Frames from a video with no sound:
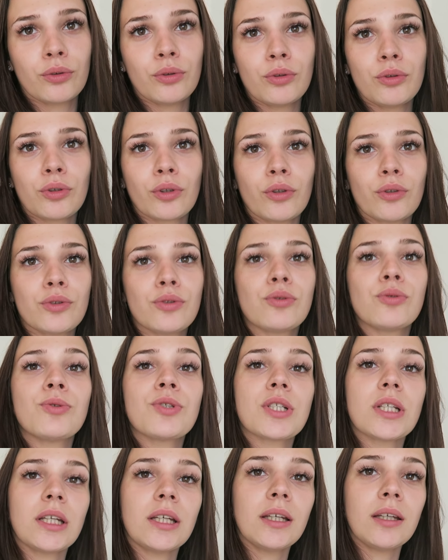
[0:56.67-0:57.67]
d'autres
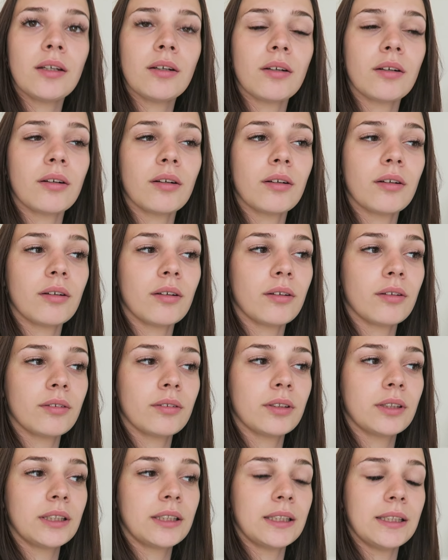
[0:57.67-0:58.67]
sujets euh,
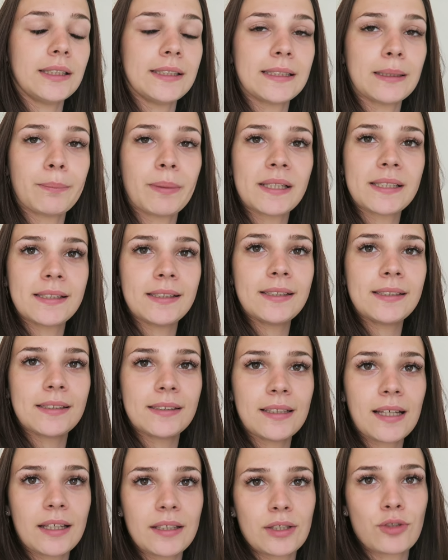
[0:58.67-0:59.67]
qui s'est passé
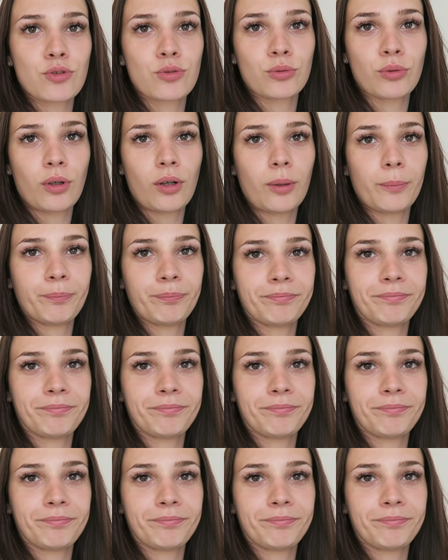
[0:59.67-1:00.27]
ces derniers jours.